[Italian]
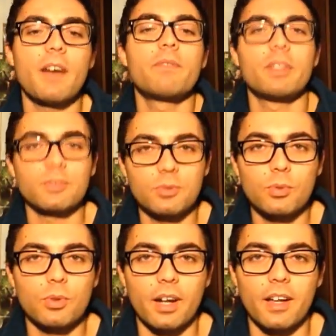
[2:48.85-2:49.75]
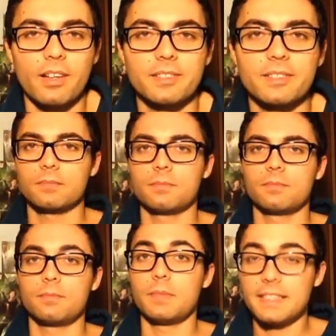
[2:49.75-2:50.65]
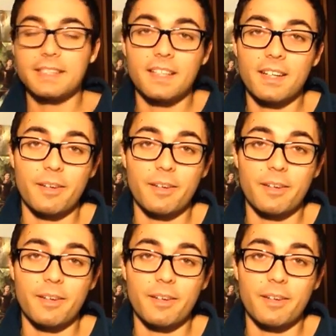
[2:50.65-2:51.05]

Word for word: avventura Mr.